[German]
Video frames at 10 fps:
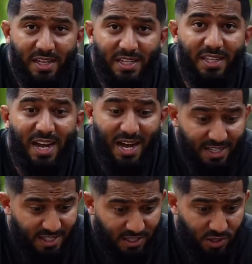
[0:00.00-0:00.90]
Ich hätte
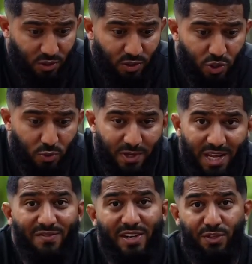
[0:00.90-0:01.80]
Angst, diese Sünde zu
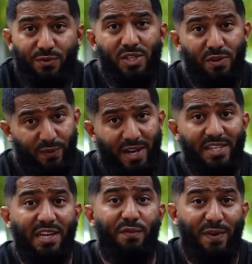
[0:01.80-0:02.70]
begehen, weil ich wüsste,
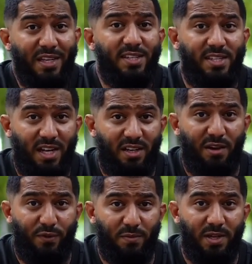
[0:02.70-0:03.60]
vielleicht entfernt sich
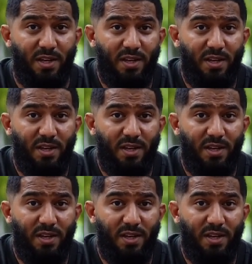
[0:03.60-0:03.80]
Allah von mir.